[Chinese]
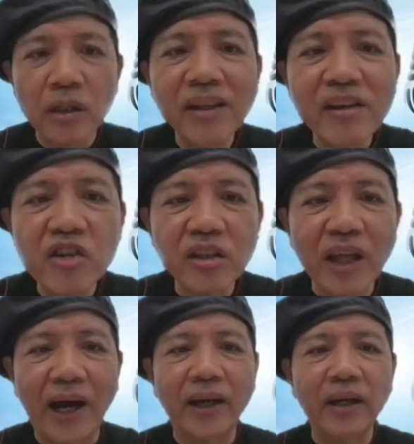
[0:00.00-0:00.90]
电视
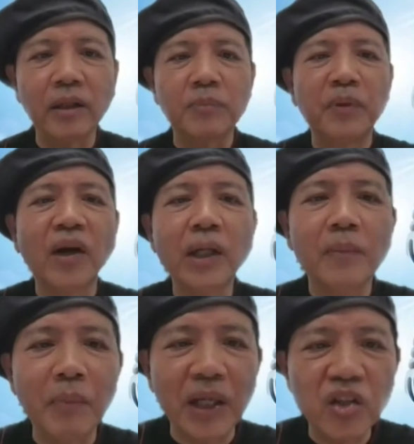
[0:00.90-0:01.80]
台，比方你们
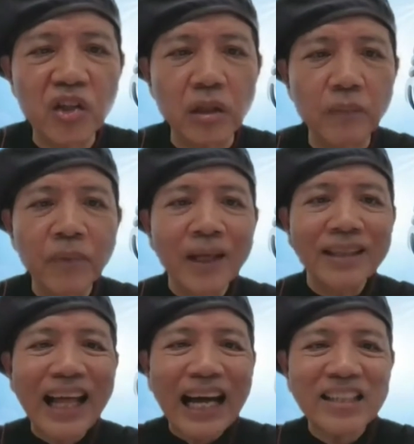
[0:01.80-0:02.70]
明视
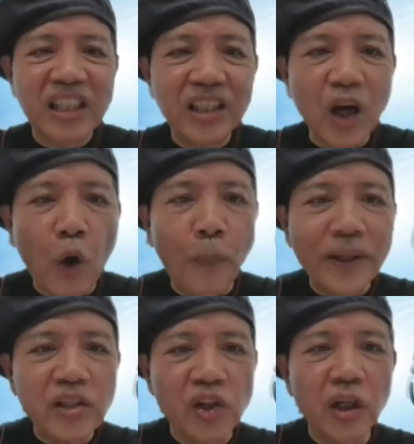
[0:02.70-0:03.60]
大型的 OB
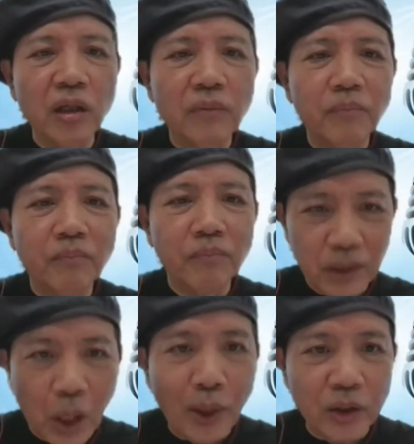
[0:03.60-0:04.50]
车
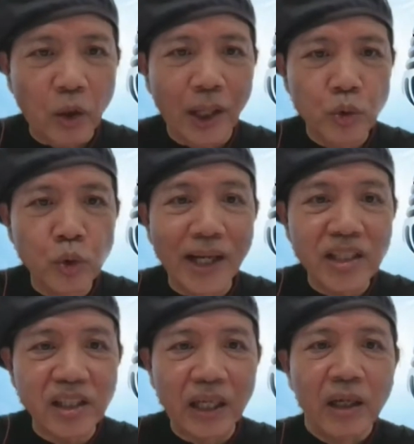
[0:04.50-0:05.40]
到外头来出外
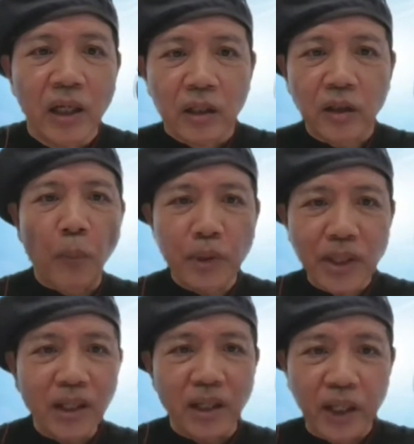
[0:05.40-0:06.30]
景，导播在
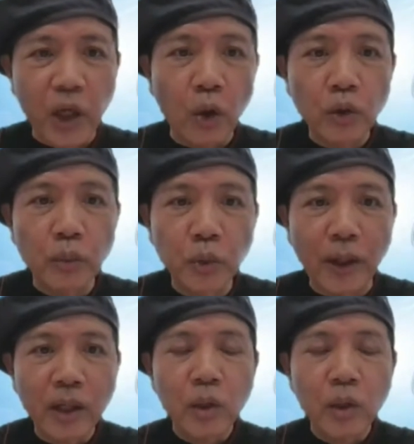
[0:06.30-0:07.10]
那里 Q，对不对？